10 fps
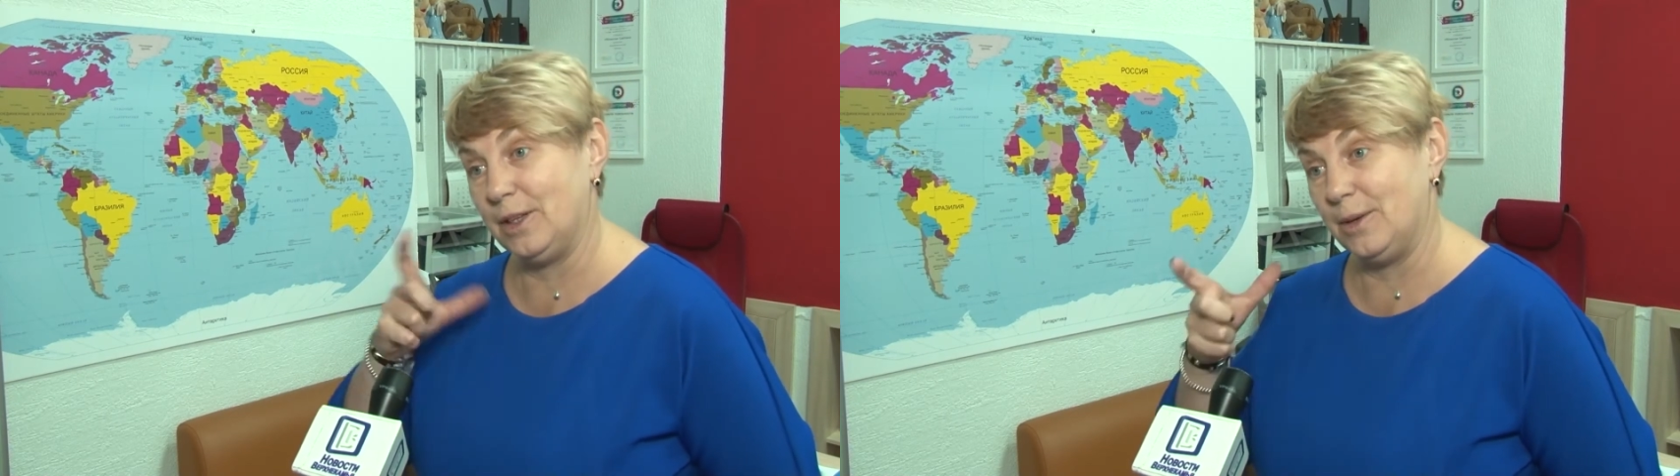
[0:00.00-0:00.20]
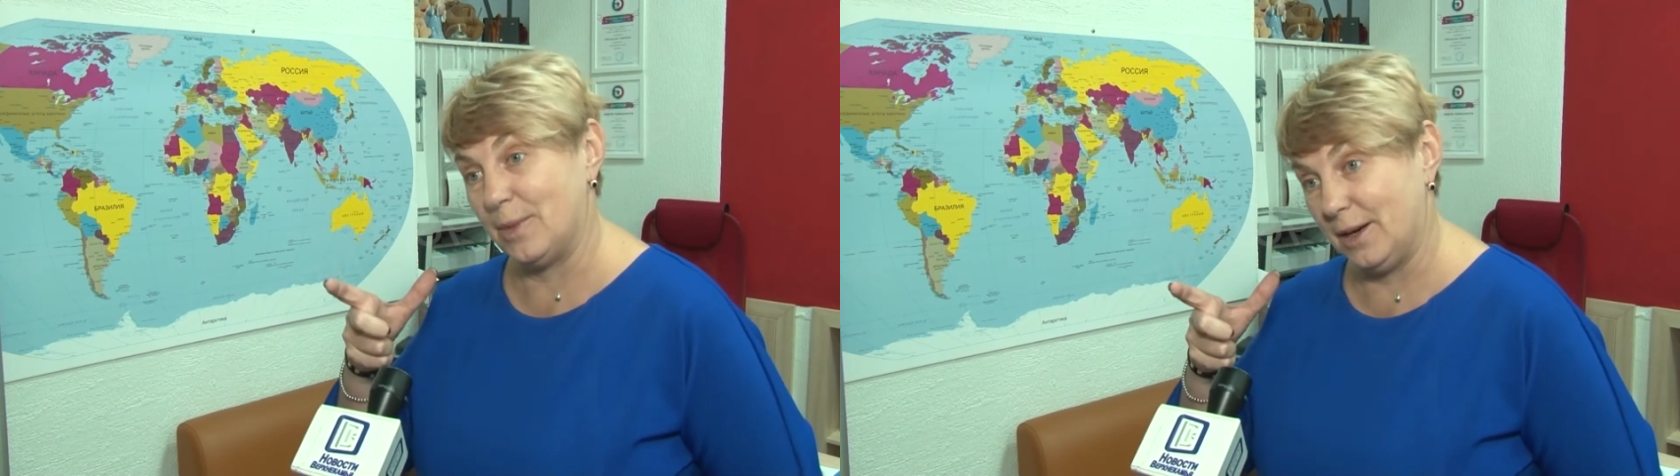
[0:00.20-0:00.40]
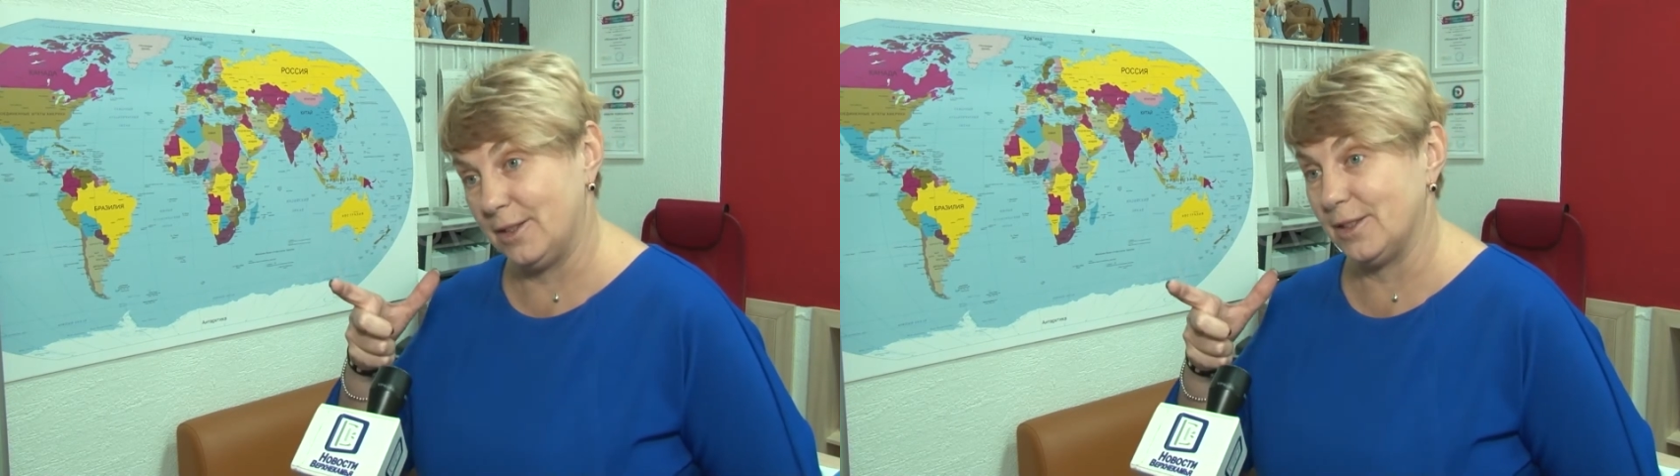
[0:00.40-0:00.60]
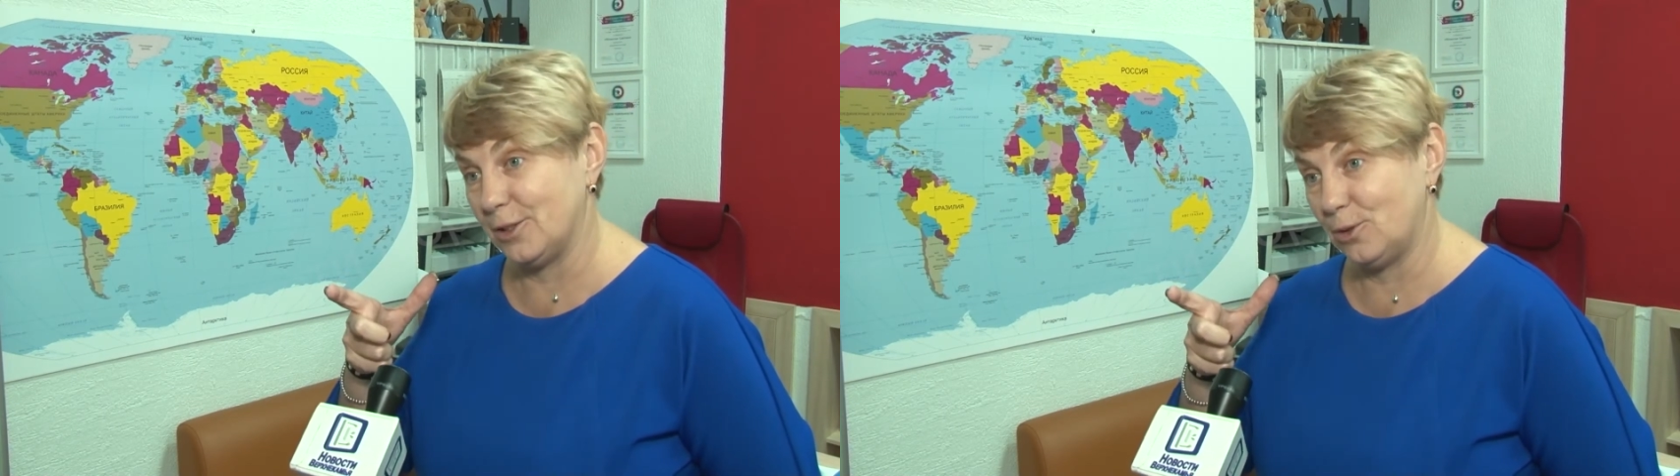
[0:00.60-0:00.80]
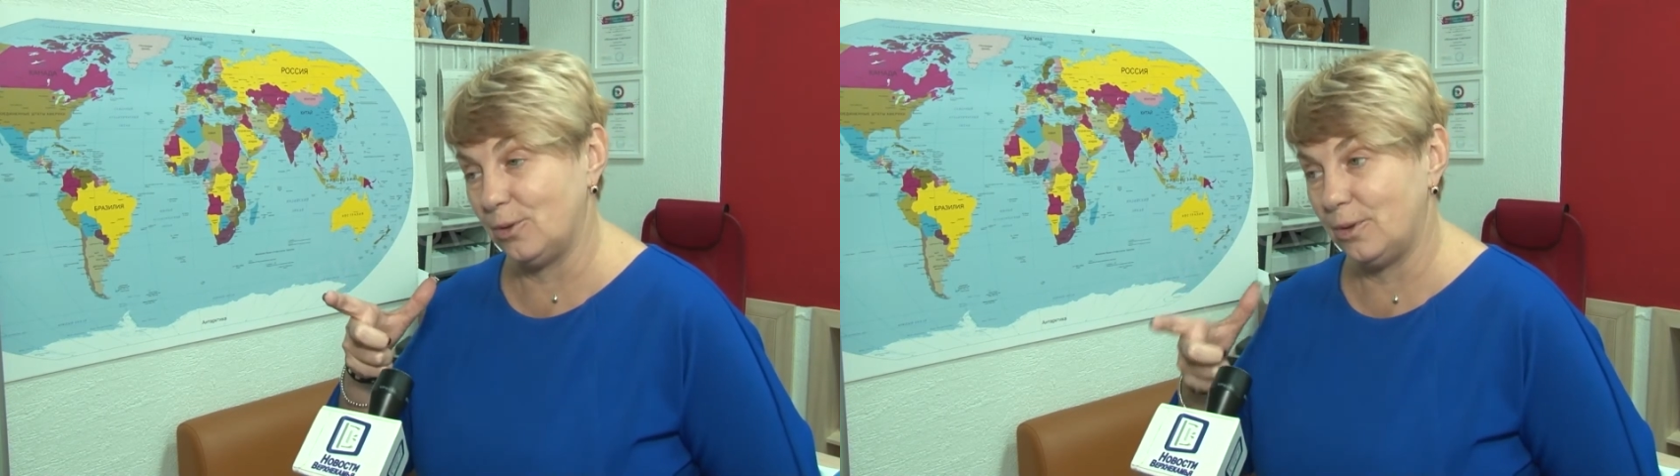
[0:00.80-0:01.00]

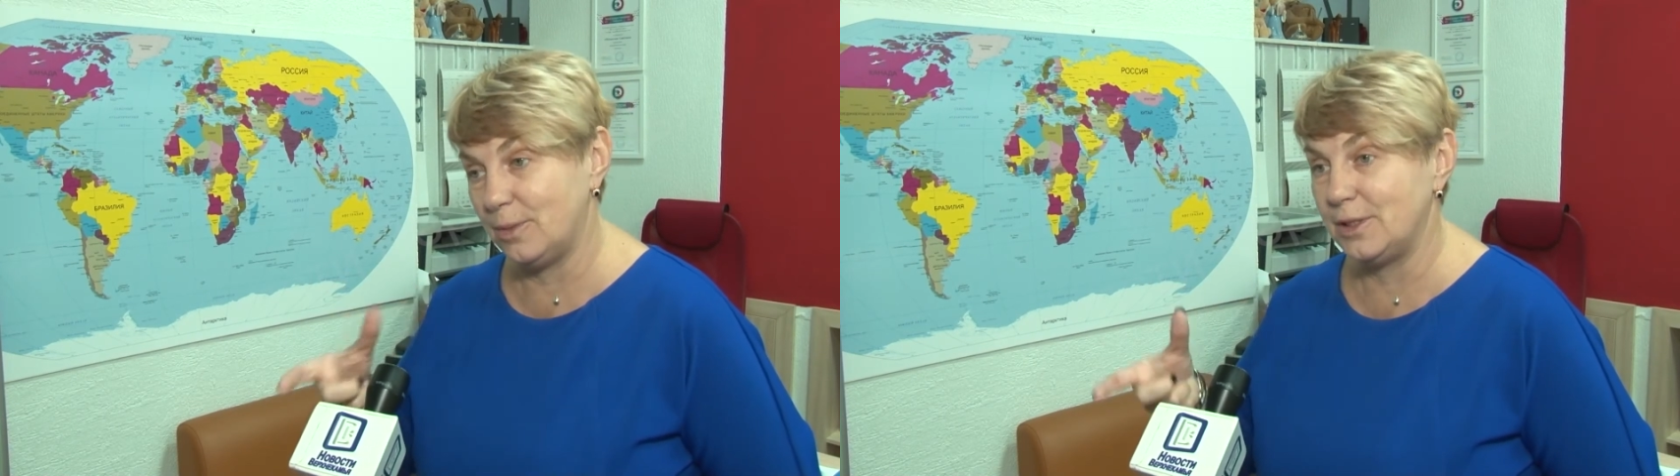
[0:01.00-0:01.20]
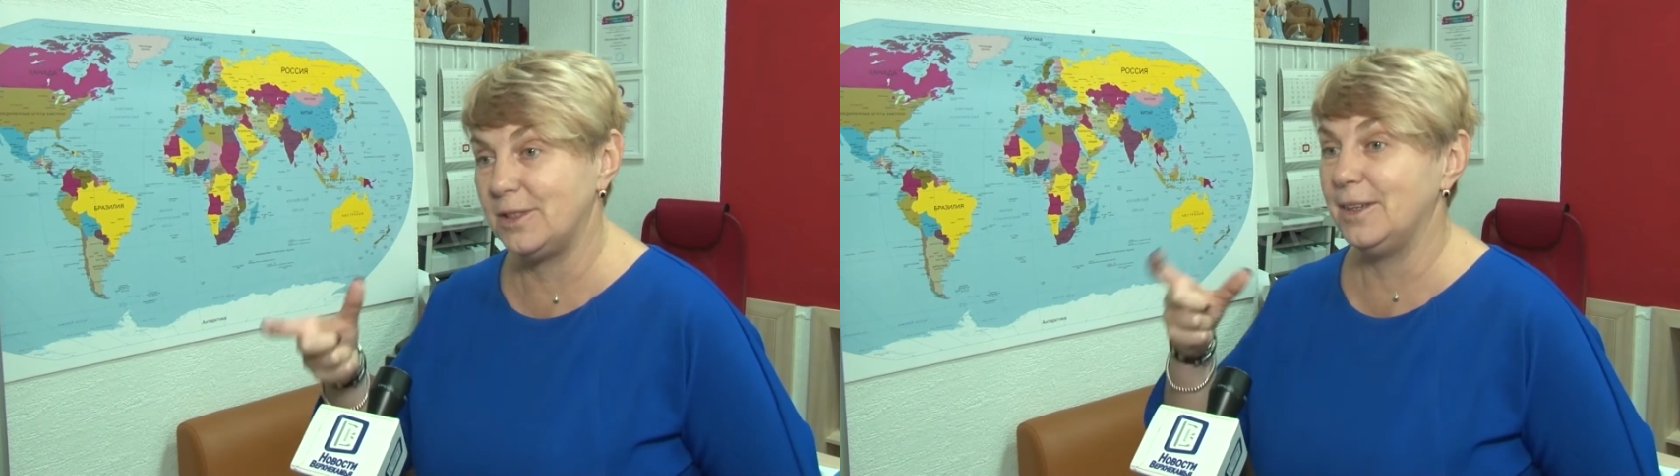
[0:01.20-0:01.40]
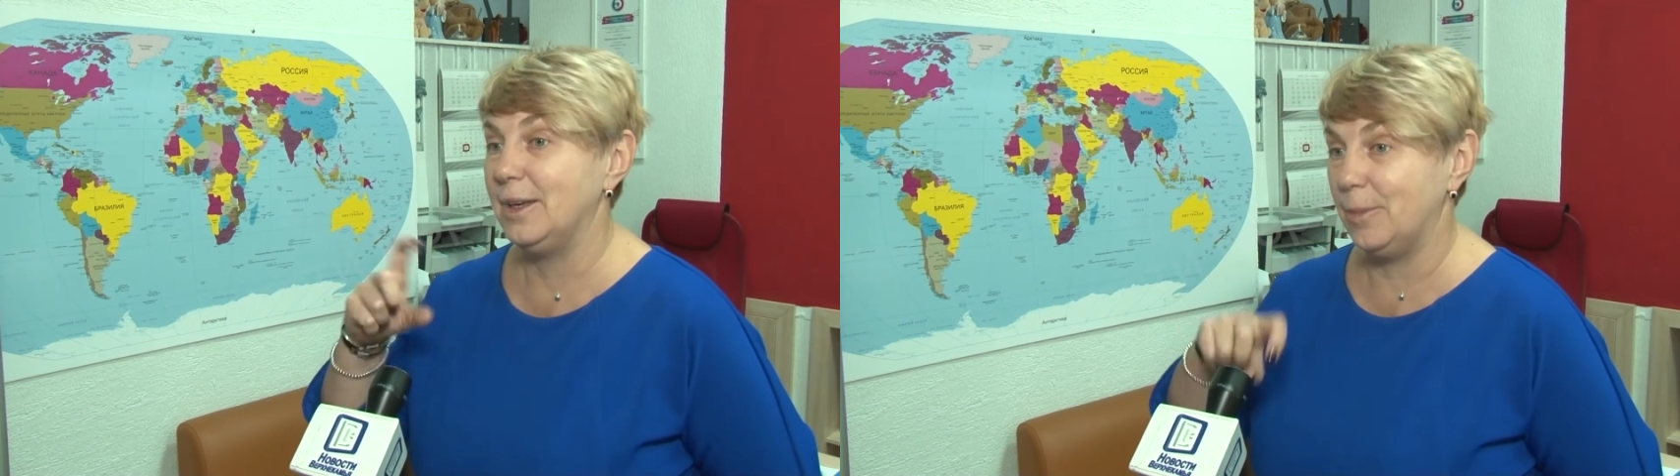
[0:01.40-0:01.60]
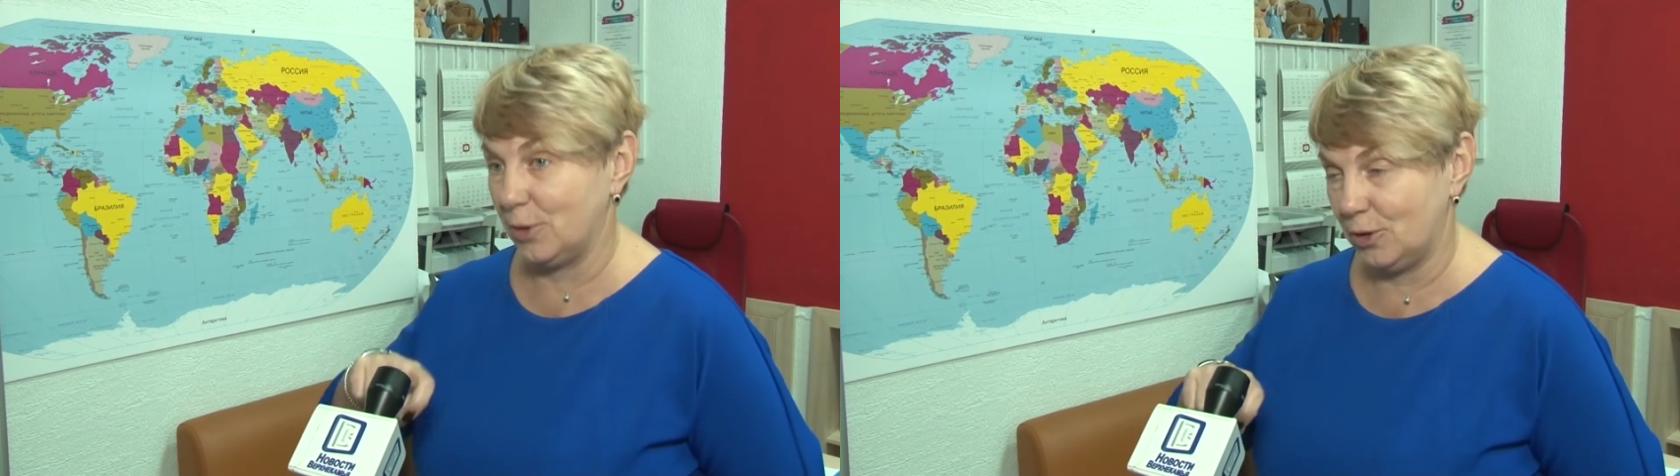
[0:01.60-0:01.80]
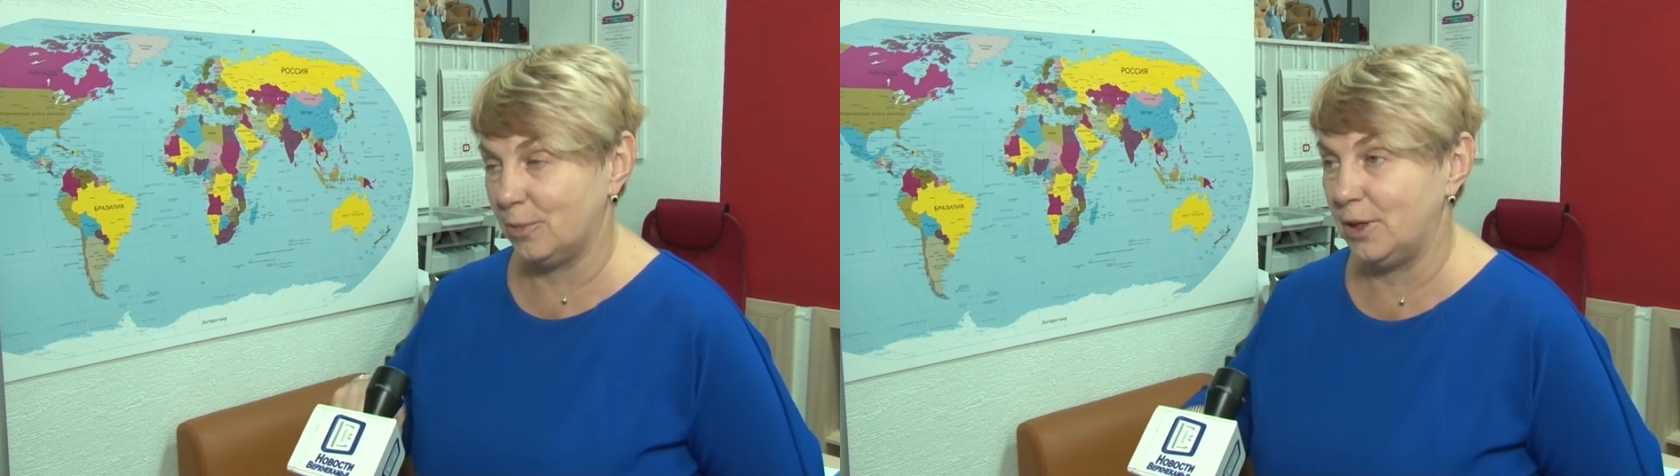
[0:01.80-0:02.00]
Поднимается стоимость, и
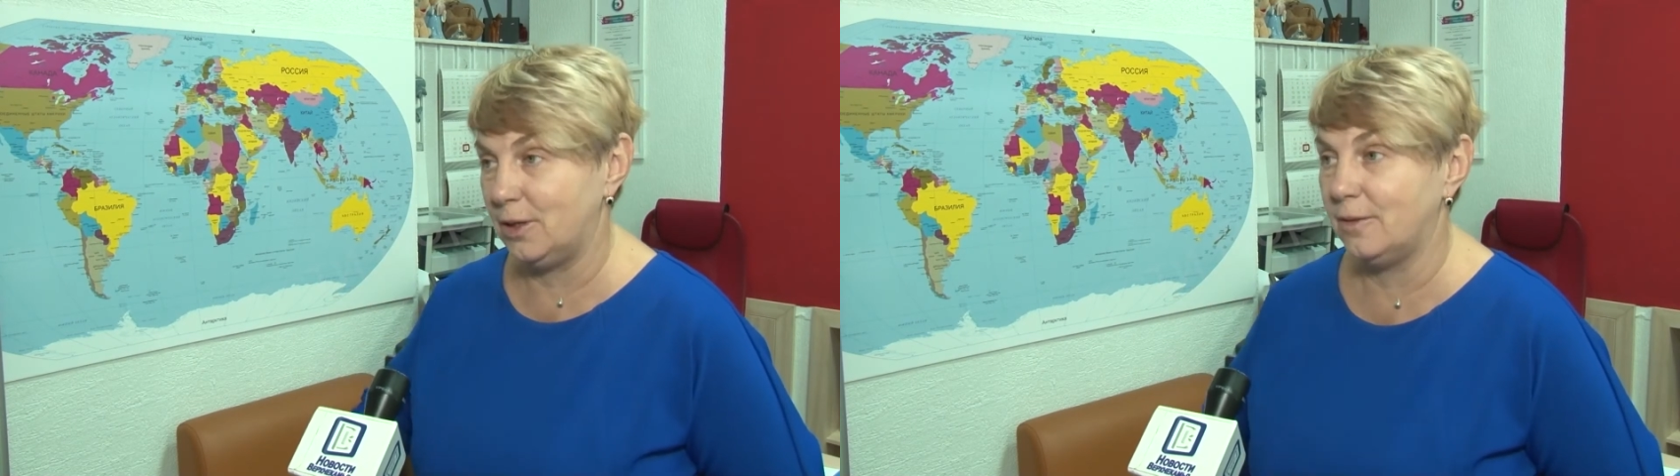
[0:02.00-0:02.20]
потом на эти